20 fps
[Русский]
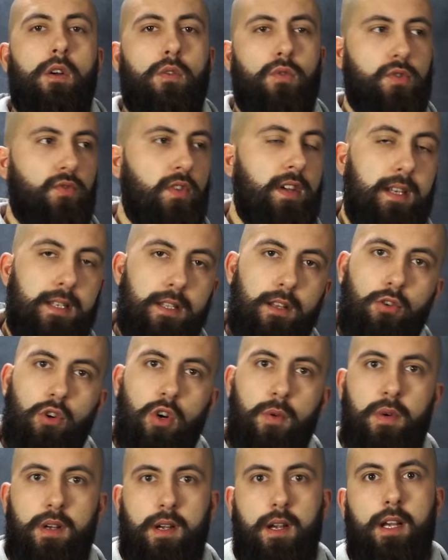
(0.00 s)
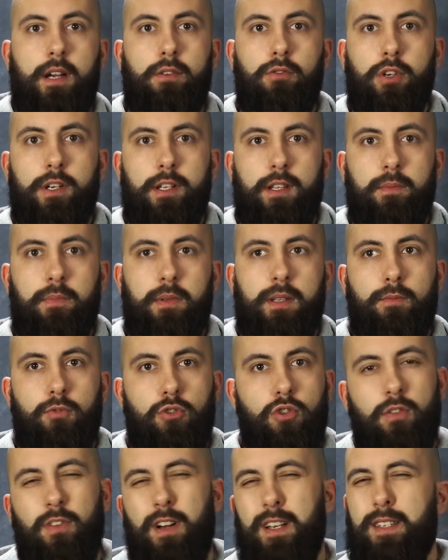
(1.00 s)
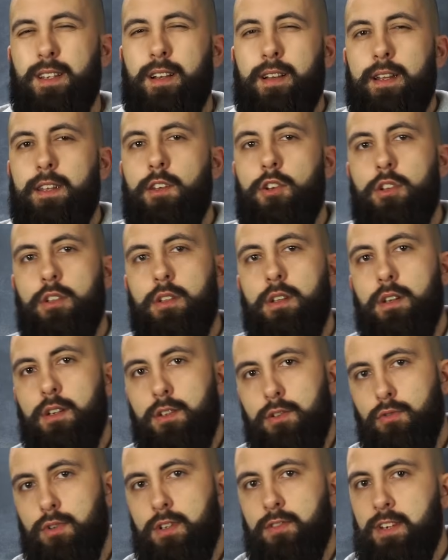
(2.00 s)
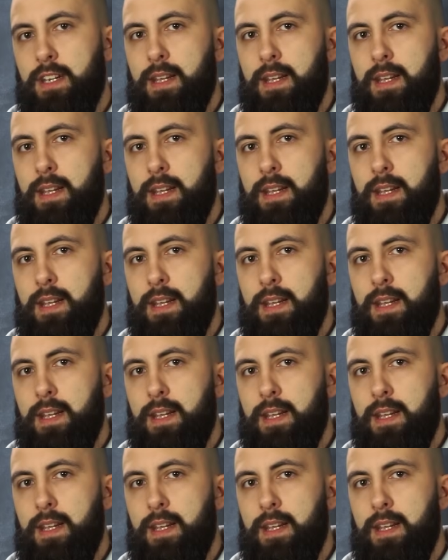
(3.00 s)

у своих знакомых, каково это, потому что у вас ограниченный ресурс